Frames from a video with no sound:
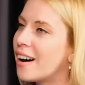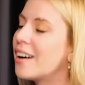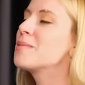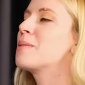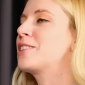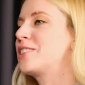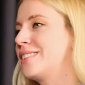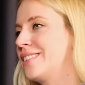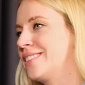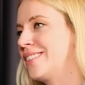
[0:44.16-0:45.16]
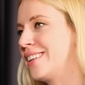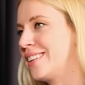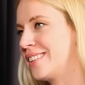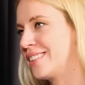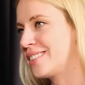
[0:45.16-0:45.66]
ağır başlı diye
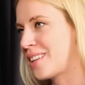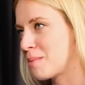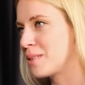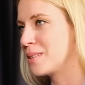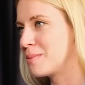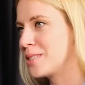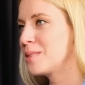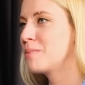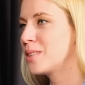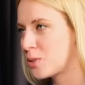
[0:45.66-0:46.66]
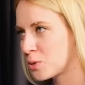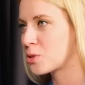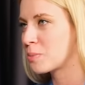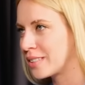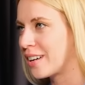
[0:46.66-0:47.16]
e, tabir edebileceğim bir
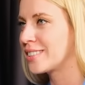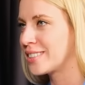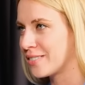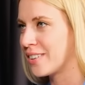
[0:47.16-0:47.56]
konuşma evet. tarzın